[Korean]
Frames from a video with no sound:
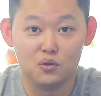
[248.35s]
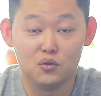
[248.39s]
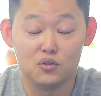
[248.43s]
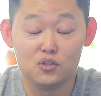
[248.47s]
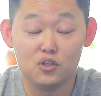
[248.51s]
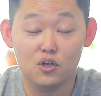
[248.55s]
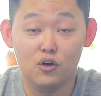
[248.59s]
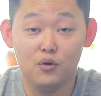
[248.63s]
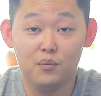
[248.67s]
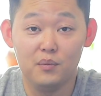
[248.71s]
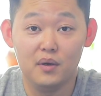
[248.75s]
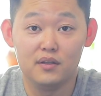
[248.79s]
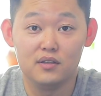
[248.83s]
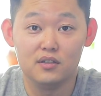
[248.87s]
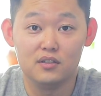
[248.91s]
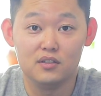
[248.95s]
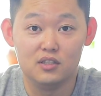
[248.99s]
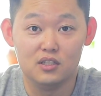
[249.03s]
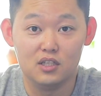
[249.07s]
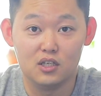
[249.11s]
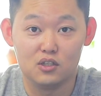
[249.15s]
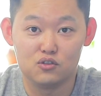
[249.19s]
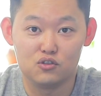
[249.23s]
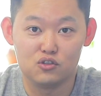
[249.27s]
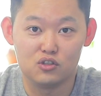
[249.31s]
저도 처음에는
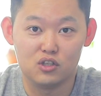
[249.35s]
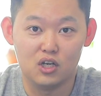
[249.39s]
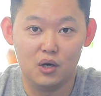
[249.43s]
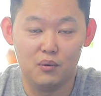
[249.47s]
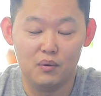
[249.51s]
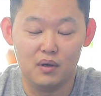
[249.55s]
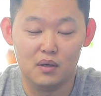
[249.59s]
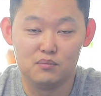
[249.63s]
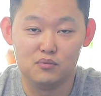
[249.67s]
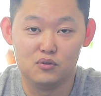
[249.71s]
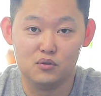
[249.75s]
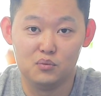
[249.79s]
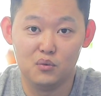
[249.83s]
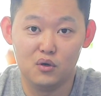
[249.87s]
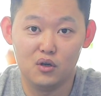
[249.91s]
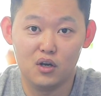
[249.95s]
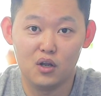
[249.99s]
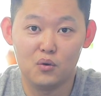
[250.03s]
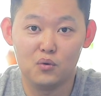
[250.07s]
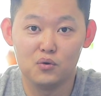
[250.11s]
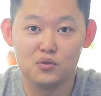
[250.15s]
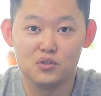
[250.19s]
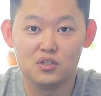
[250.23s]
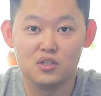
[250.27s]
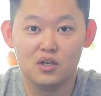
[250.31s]
이양수가 왜
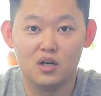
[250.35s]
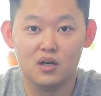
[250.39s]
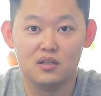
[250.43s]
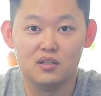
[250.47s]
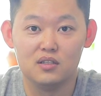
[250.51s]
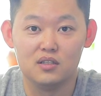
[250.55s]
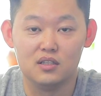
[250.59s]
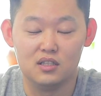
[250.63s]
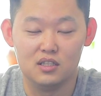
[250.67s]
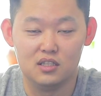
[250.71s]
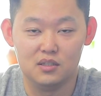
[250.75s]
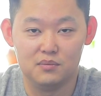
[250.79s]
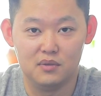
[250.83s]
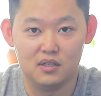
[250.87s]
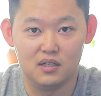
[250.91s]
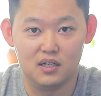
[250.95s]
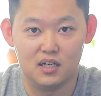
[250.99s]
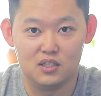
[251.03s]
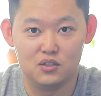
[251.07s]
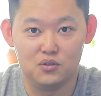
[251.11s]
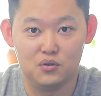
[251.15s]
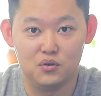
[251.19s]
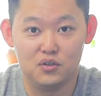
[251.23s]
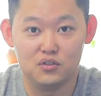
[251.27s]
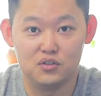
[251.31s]
불멸의 꽃이라는 이름을
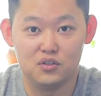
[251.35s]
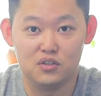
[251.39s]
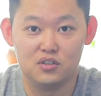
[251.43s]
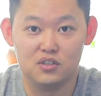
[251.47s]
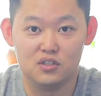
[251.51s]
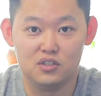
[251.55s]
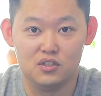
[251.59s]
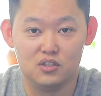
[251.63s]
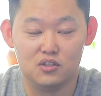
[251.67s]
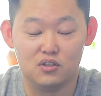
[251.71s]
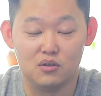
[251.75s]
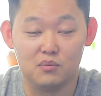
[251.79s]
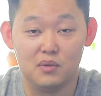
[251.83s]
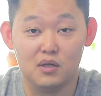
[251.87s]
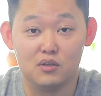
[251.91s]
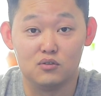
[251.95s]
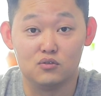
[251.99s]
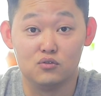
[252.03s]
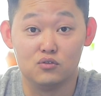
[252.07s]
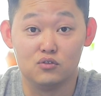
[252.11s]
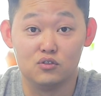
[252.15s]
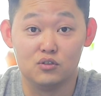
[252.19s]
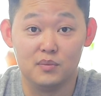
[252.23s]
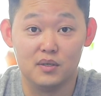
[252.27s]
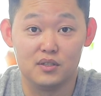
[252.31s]
가지고 있었는지 정말
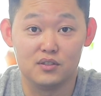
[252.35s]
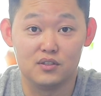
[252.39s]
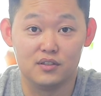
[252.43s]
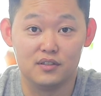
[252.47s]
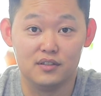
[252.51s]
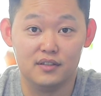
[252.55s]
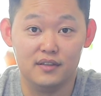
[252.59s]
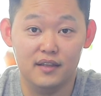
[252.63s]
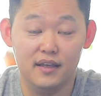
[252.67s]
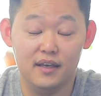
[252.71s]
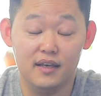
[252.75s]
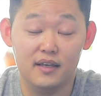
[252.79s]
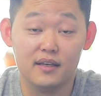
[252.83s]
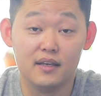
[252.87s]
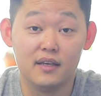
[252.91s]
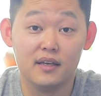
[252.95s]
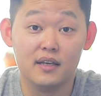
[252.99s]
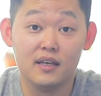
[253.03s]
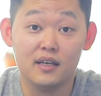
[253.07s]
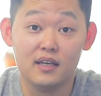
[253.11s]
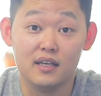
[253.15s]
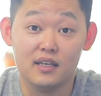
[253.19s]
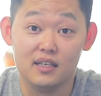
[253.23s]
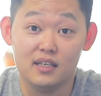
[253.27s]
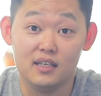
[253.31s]
궁금했었는데
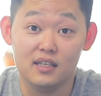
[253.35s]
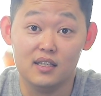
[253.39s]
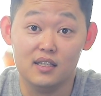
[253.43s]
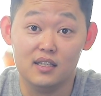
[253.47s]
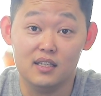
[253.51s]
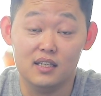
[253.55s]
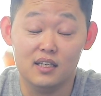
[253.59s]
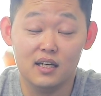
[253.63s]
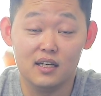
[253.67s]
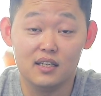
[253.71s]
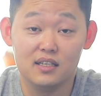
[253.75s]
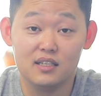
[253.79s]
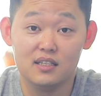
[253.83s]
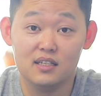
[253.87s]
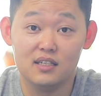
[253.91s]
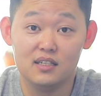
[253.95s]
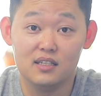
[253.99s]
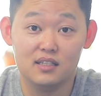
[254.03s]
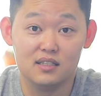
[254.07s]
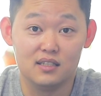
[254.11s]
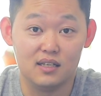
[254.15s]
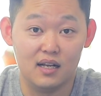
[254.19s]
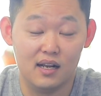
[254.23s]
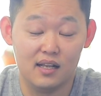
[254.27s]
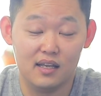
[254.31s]
이
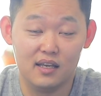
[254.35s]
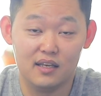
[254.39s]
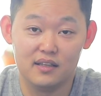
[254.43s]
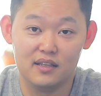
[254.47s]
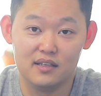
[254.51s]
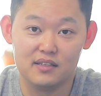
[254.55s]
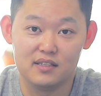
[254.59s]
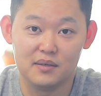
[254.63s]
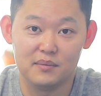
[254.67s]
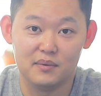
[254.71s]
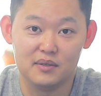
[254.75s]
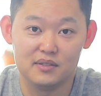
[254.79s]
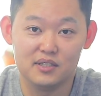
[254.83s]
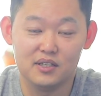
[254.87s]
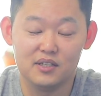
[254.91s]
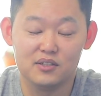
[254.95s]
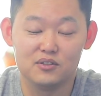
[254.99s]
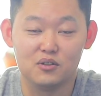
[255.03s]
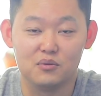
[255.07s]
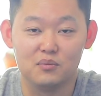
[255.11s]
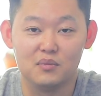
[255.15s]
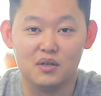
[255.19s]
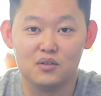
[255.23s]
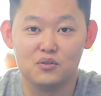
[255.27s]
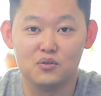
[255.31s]
이야기를 알게 되자마자
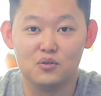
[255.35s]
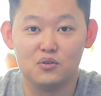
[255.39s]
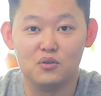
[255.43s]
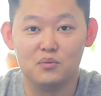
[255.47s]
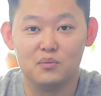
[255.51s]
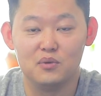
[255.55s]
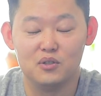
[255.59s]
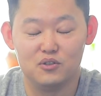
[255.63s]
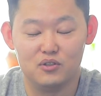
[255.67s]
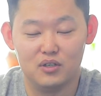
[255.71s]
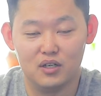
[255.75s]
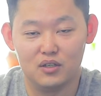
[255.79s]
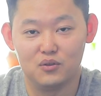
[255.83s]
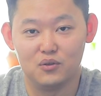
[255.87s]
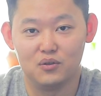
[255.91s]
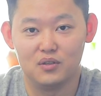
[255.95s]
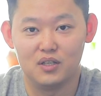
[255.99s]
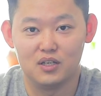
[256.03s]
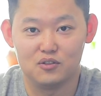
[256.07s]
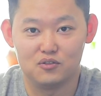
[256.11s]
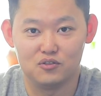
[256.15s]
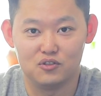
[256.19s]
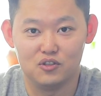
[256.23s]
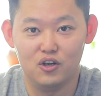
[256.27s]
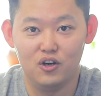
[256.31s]
정말 소름이 쫙
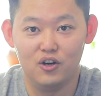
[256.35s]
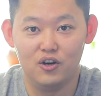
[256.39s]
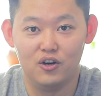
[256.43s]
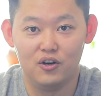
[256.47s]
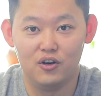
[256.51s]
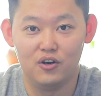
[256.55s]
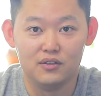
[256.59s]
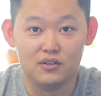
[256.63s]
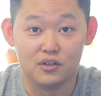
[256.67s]
돋았고요.